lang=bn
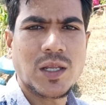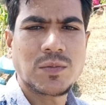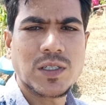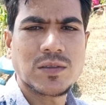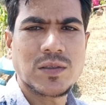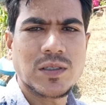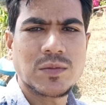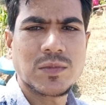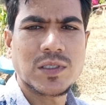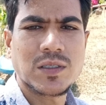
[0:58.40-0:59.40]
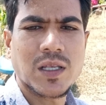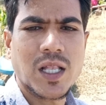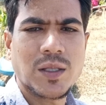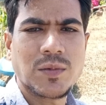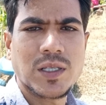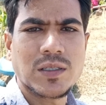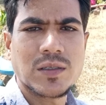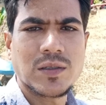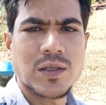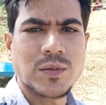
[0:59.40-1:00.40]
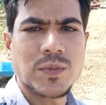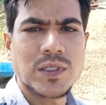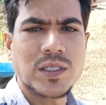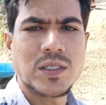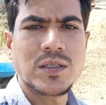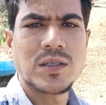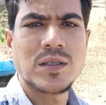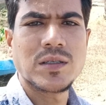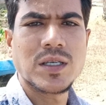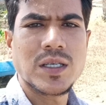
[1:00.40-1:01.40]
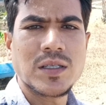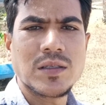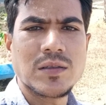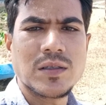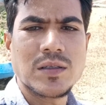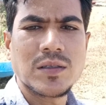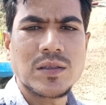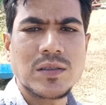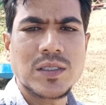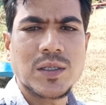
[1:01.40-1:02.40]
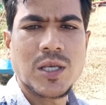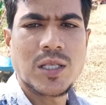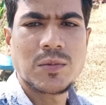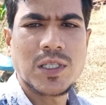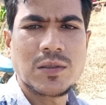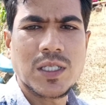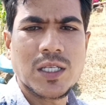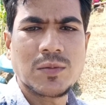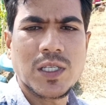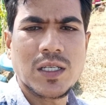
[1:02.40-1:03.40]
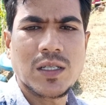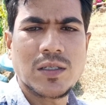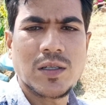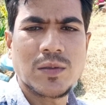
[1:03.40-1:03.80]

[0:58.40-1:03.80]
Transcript: এসির মাস্টার রিমোট ইনভার্টার এসির কাজ করবে কি জানাবেন এসির